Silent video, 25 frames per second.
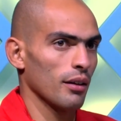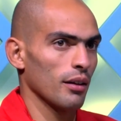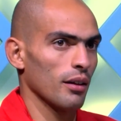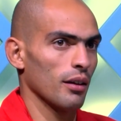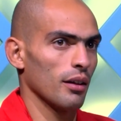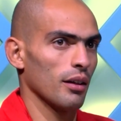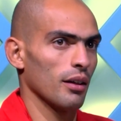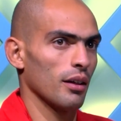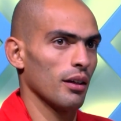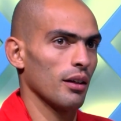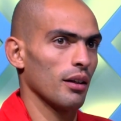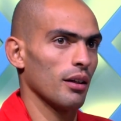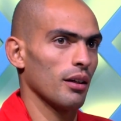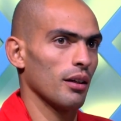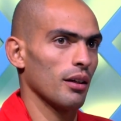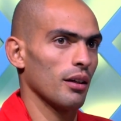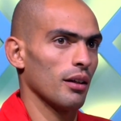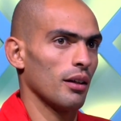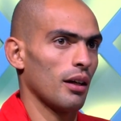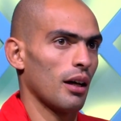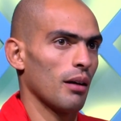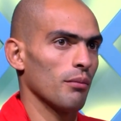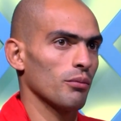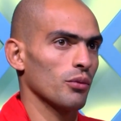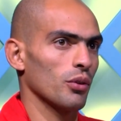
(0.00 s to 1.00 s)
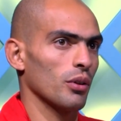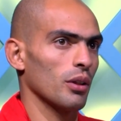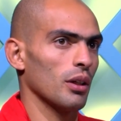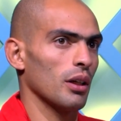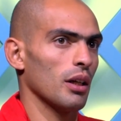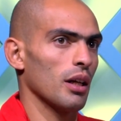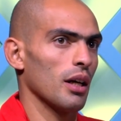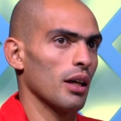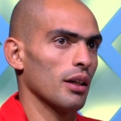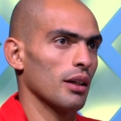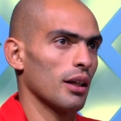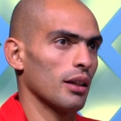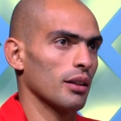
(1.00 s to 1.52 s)
آه، الحمد
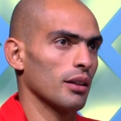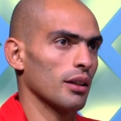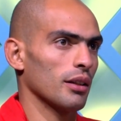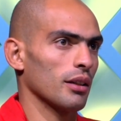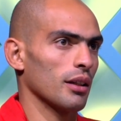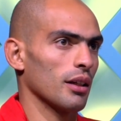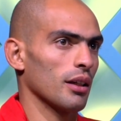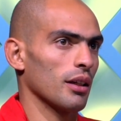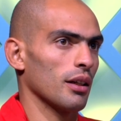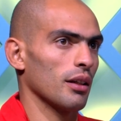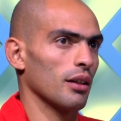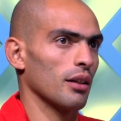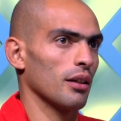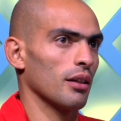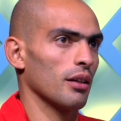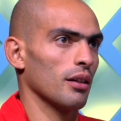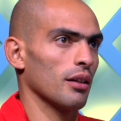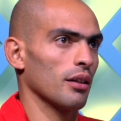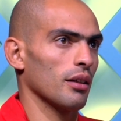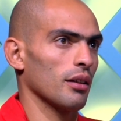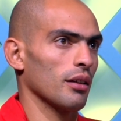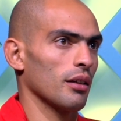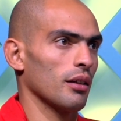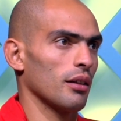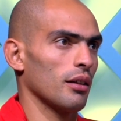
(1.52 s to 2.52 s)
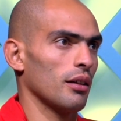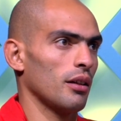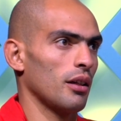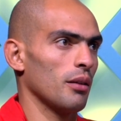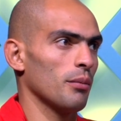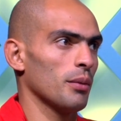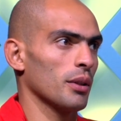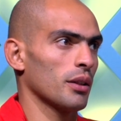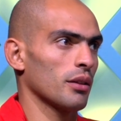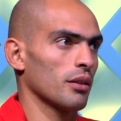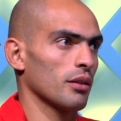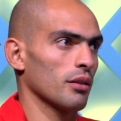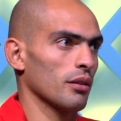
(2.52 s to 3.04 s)
لله يعني انا آه،
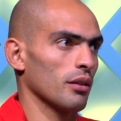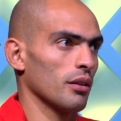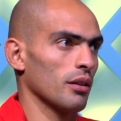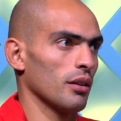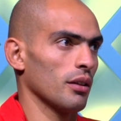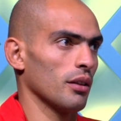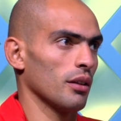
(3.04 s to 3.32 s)
لعبت